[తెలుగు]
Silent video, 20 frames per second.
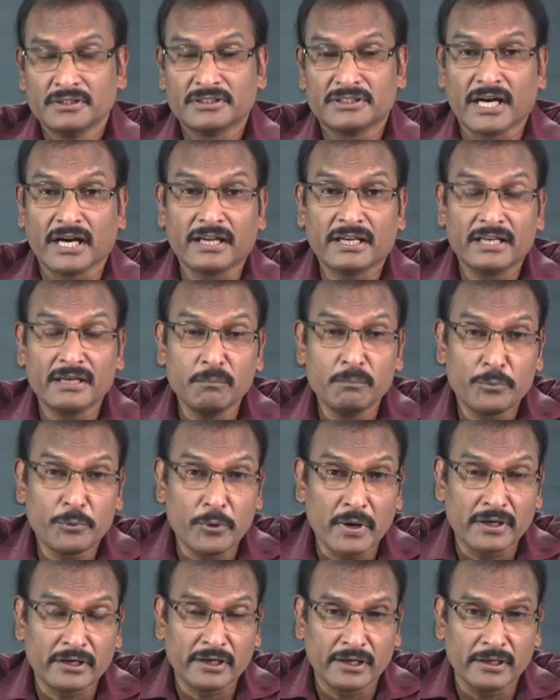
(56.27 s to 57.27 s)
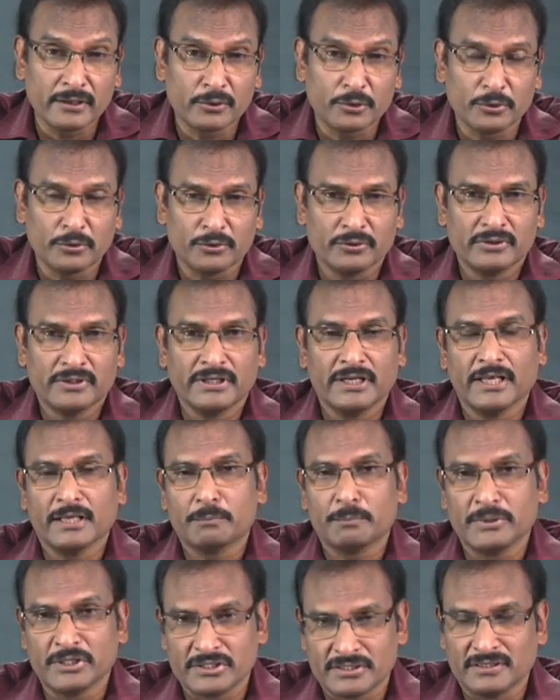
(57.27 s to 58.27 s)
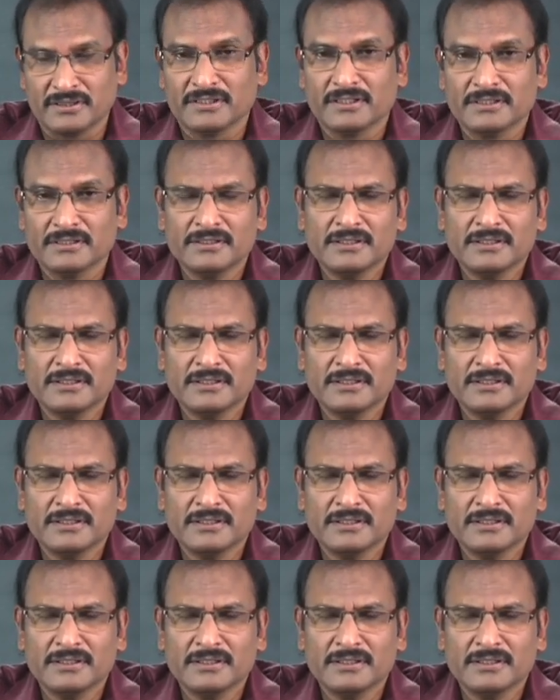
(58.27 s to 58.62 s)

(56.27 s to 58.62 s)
తగ్గింపు అంటే ఏంటో నేర్పించింది